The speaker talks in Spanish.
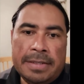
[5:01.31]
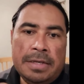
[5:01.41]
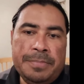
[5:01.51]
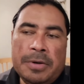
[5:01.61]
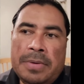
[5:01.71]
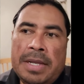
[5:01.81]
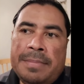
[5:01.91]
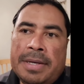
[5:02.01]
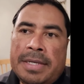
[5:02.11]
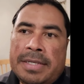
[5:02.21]
el
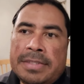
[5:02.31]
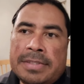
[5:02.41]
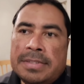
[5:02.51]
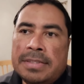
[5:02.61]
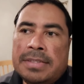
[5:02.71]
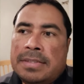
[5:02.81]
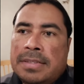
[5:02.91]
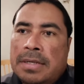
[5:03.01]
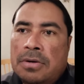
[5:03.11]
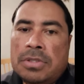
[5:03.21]
problema es
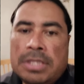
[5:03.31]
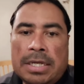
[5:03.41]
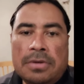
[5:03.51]
otra